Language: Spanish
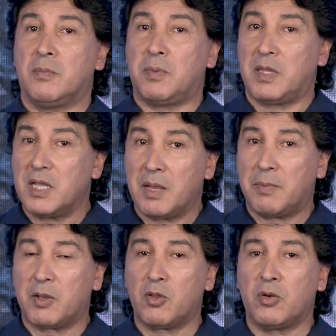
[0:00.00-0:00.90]
pedirle
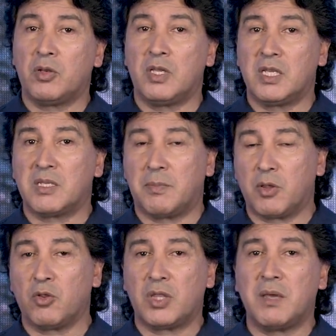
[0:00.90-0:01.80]
perdón y ese
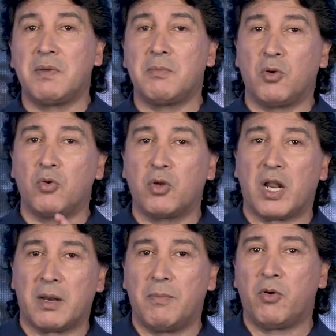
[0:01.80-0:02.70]
perdón debe
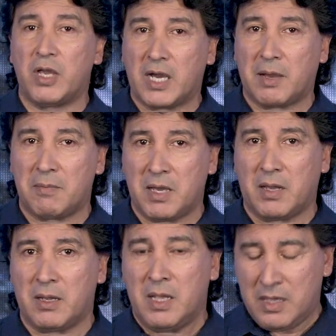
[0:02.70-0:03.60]
involucrar, voy a
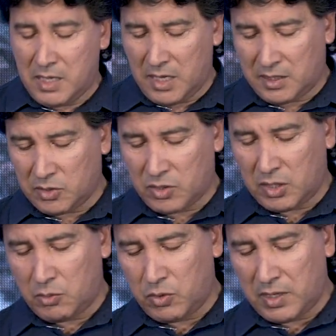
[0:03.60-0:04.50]
cambiar. Y estas son
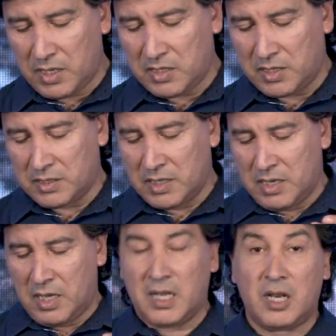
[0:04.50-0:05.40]
algunas de ellas,
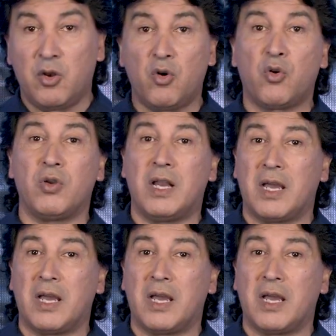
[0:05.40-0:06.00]
el enojo y